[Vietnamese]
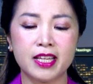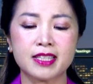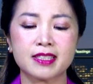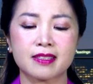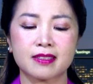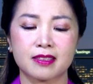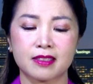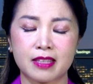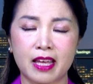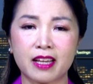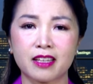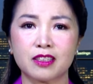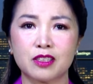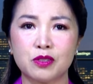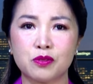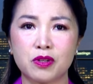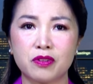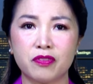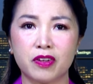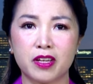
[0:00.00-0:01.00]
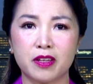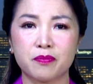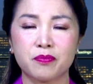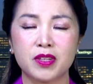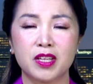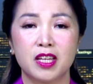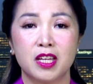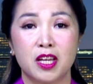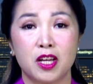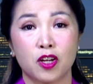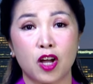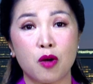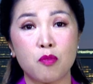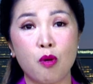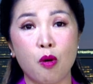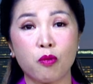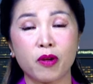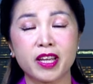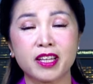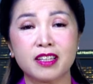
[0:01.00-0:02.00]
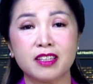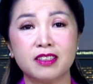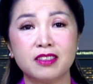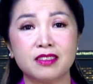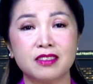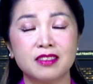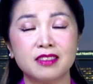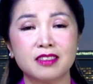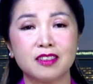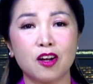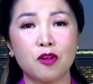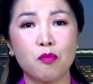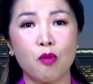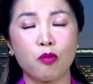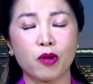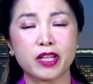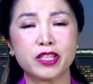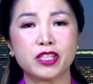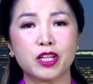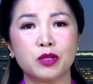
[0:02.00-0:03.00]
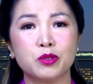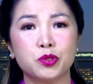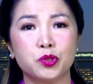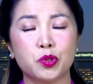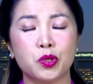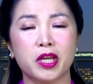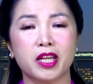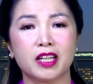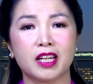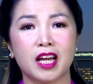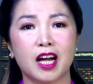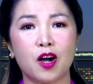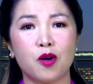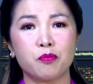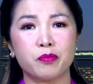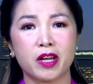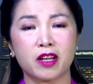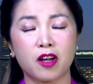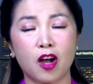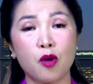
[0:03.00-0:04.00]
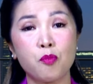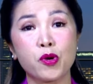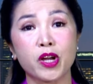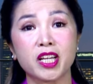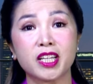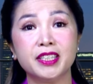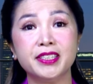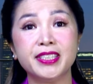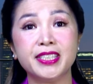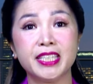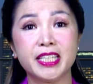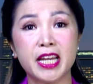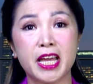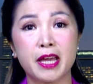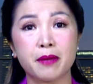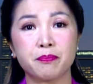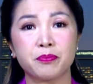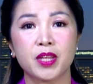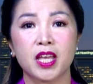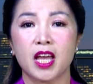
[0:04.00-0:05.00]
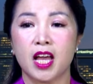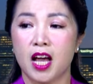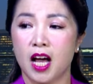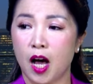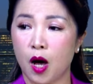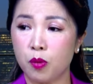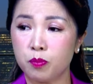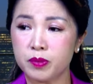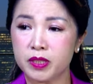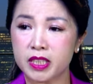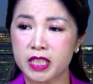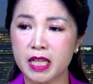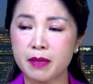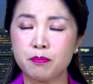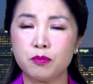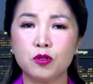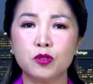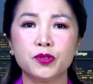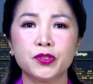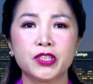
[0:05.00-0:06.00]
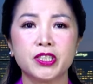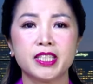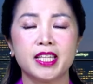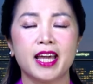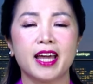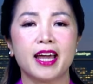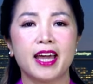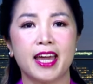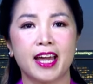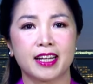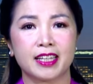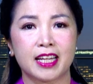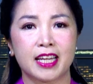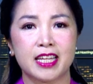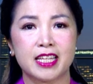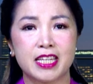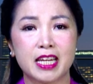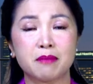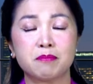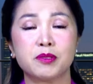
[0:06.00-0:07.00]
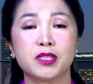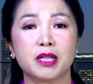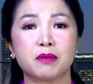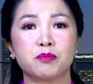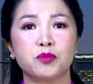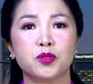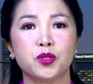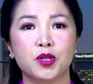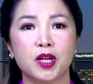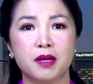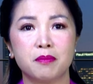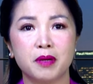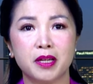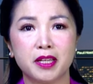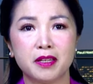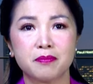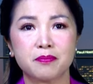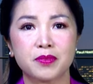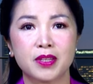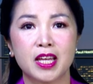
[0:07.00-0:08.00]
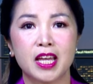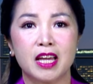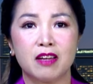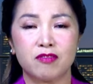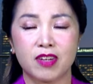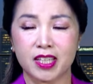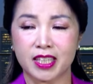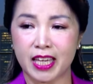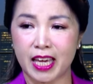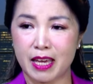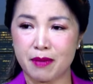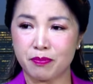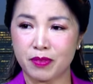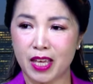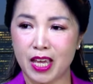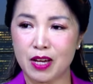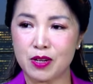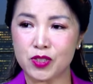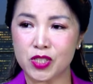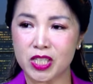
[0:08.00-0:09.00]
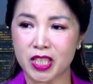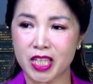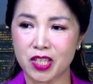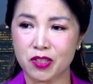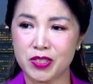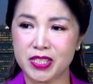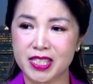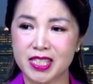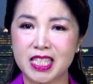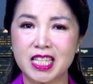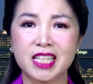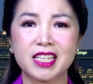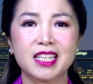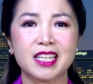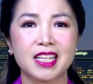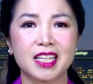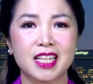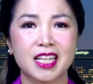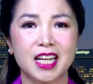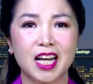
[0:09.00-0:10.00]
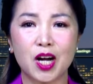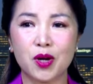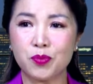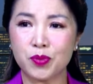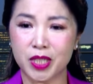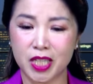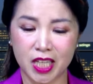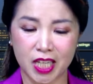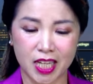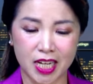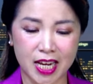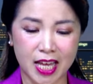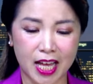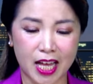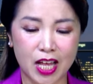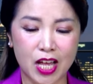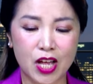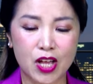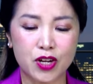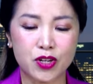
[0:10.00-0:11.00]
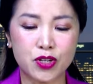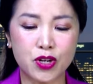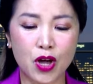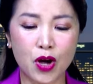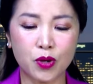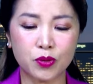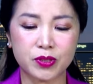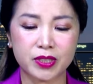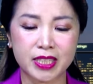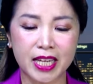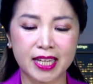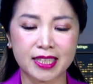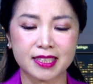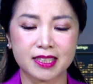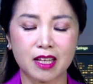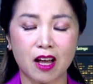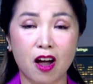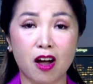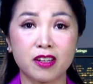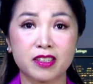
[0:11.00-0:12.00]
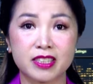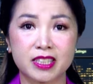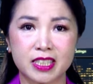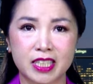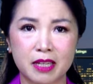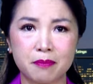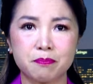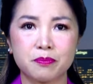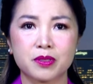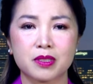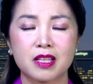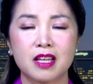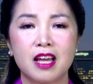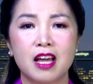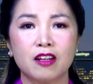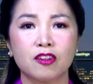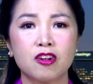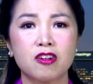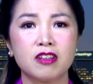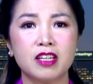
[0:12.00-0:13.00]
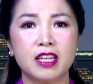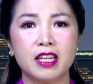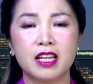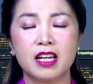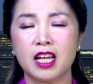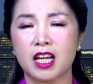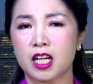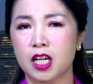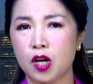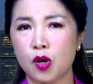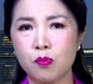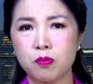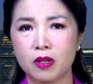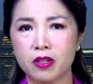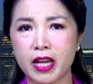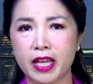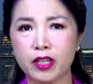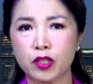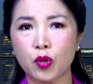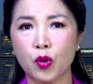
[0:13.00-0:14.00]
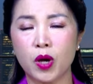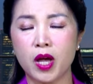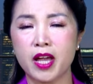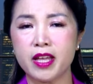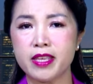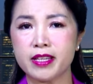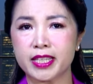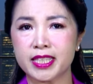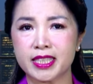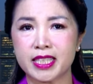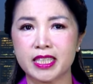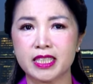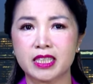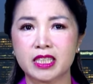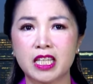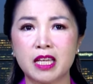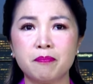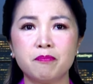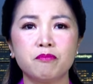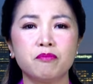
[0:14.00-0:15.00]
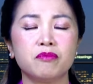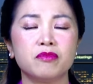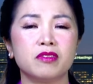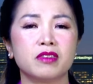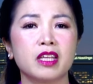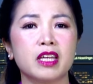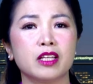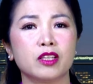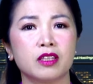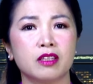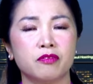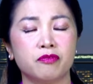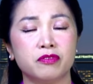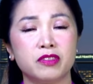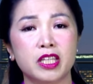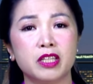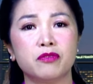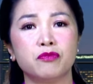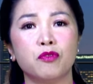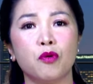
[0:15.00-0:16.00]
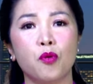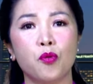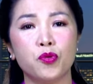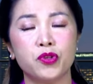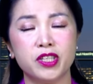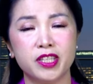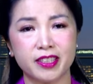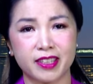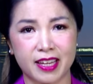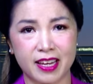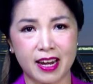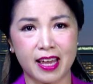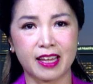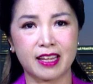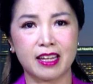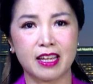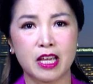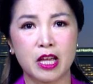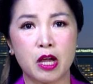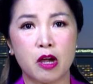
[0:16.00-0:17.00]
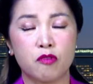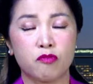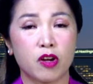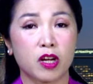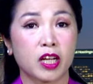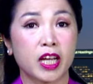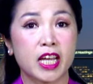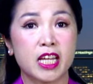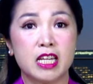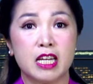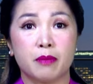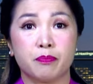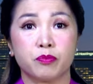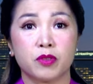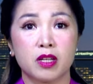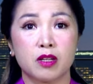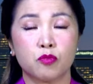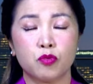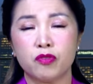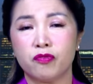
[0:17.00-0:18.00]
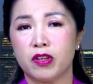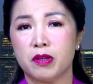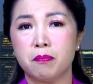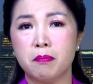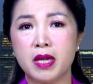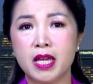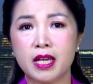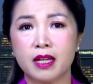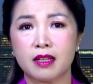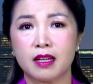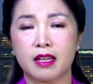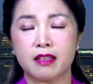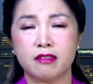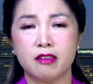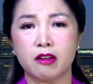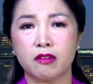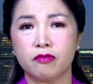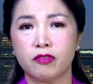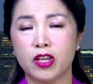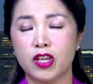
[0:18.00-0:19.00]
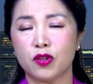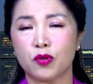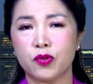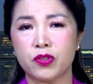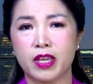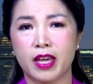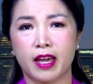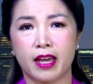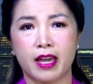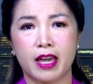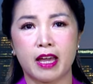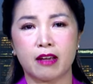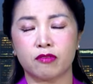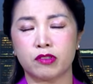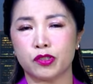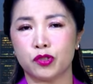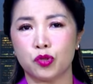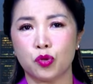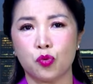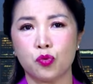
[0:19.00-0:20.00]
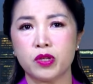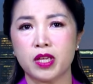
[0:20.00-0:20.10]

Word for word: Nick Steak. Thưa quý vị, có một cái câu chuyện là ông đã có một cái cử chỉ đẹp. Ông tip luôn cho nhà hàng này 500 đô la Mỹ, và kèm theo trên cái receipt đó, ông ghi là no tax on tips, có nghĩa là không có đánh thuế những cái tiền tip, tiền dịch vụ như thế này. Và ngay lập tức quý vị biết là nhân viên của nhà hàng và chủ